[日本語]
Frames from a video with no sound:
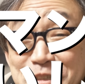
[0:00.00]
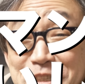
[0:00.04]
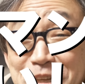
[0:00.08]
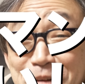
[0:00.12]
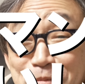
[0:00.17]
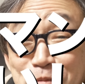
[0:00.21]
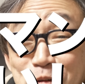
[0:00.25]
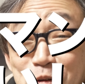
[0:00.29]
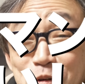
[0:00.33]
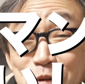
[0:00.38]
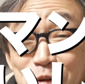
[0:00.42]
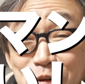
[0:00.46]
したら
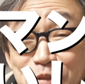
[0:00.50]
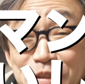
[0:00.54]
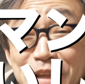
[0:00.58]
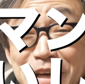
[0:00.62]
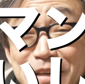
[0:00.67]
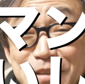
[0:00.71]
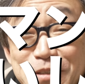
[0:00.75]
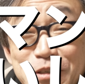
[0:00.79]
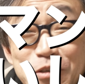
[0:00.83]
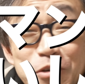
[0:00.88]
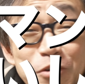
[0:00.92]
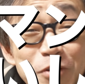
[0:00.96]
もうこん
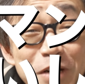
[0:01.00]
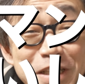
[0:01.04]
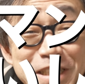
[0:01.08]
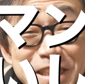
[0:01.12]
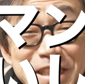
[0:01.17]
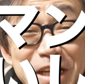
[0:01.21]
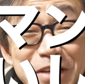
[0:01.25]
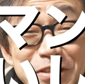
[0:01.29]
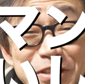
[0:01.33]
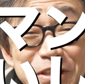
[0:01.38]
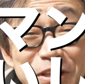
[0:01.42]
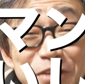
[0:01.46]
な苦労は
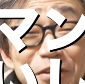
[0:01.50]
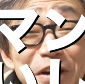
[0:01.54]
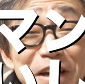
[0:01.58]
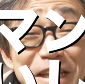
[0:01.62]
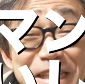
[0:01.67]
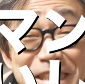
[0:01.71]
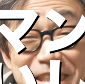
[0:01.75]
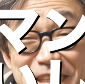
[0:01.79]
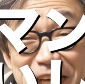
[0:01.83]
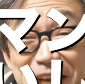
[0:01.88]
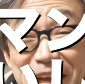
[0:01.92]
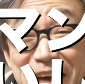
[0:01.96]
しなくていいわけ
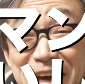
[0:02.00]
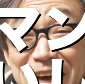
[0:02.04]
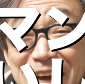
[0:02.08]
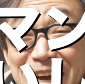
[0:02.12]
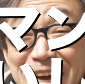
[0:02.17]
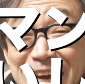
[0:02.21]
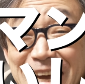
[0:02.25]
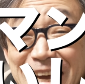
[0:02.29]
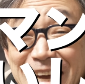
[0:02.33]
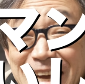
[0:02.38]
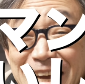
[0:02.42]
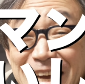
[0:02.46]
ですから
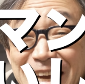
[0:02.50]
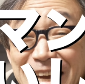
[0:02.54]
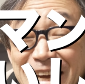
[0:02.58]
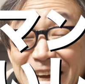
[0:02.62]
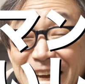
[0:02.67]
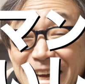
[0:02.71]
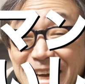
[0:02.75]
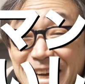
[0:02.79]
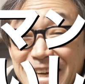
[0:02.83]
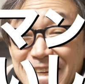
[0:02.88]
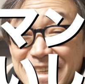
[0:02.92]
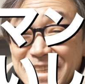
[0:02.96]

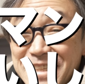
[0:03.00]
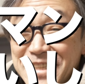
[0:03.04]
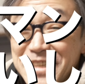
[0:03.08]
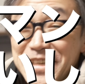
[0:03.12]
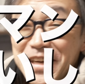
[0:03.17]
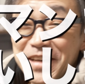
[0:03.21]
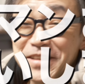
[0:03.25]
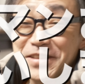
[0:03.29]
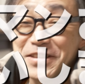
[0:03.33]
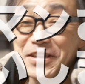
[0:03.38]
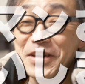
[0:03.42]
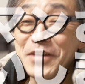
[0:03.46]
い
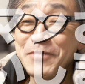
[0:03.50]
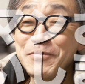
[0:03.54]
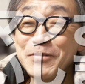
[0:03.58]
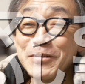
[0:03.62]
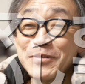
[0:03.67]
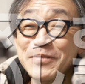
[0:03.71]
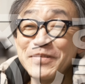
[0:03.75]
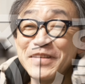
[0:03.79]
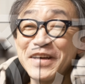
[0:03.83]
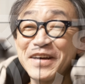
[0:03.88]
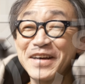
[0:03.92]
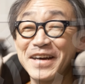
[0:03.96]
やで
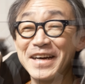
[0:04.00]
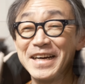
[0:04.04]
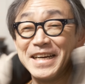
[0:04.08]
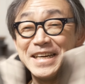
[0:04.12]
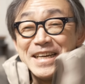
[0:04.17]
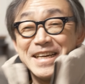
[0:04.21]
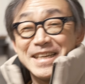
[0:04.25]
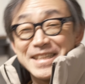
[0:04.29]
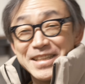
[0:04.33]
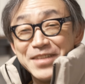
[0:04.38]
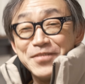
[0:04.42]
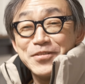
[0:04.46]
もなんか
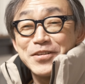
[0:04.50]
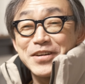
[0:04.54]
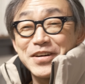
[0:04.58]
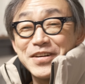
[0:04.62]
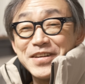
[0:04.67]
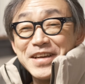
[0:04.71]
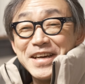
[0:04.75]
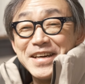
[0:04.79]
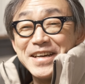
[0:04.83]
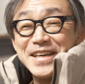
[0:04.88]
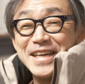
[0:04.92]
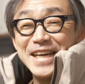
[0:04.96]
でもこ
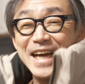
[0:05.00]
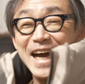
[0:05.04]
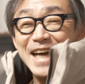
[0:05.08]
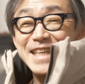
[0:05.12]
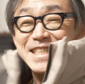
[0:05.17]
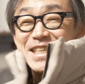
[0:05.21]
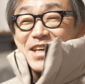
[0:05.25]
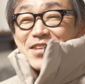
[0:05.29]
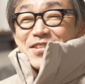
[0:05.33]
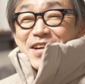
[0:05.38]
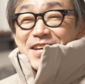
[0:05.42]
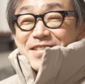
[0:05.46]
れ
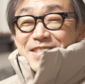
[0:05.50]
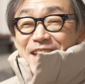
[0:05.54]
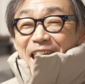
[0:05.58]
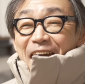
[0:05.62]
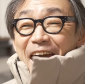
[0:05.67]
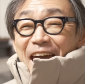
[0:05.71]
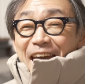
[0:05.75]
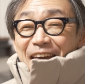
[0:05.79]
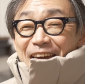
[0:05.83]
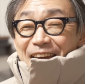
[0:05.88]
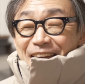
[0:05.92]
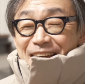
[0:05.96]
愛着枠
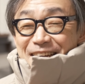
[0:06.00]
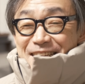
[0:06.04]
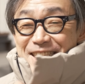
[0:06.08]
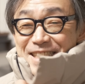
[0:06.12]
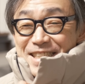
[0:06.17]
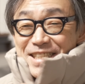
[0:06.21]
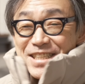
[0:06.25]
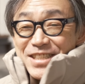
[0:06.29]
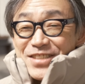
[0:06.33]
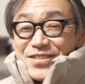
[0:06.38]
ね自